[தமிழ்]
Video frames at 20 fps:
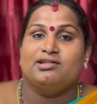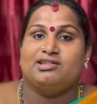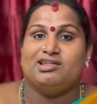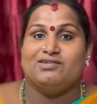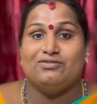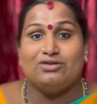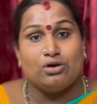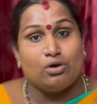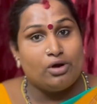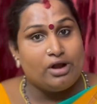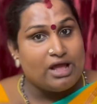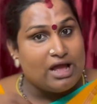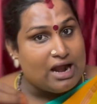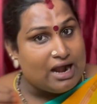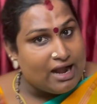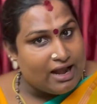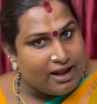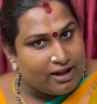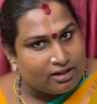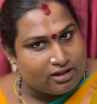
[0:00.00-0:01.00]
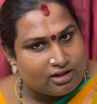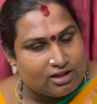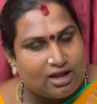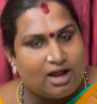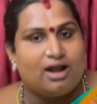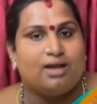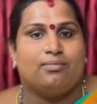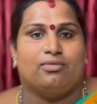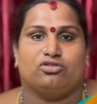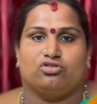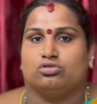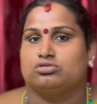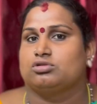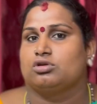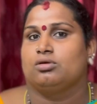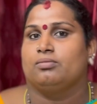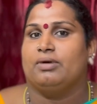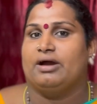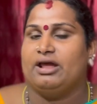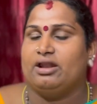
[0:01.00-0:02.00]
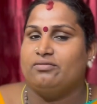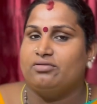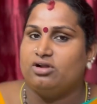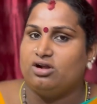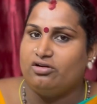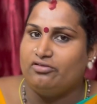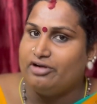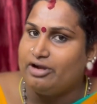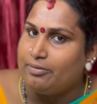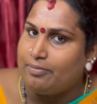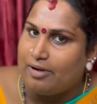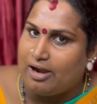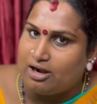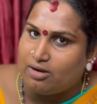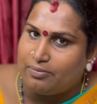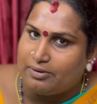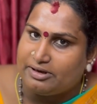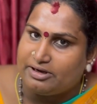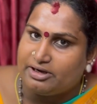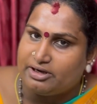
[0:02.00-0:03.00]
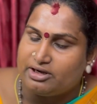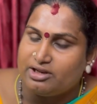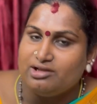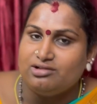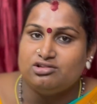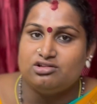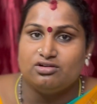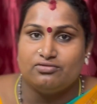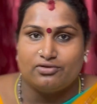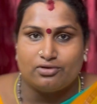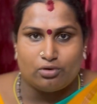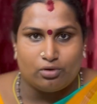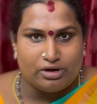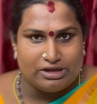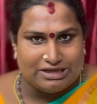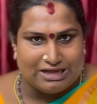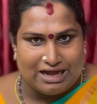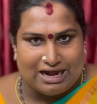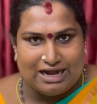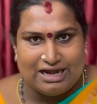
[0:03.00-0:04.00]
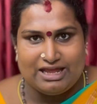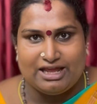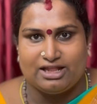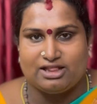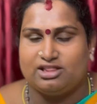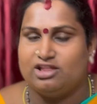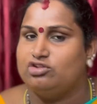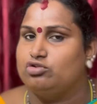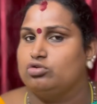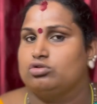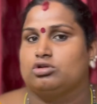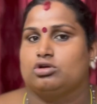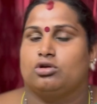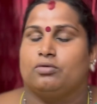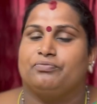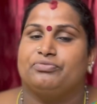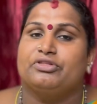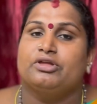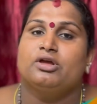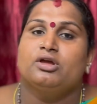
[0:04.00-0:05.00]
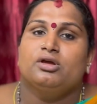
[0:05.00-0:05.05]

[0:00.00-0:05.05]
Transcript: சிவனுடைய ஆலயத்தை தான் நம்ம சுற்றணும் பைரவருக்கு வழிபாடு பண்ணிவிட்டு சிவனுடைய ஆலயத்தை சுற்றணும்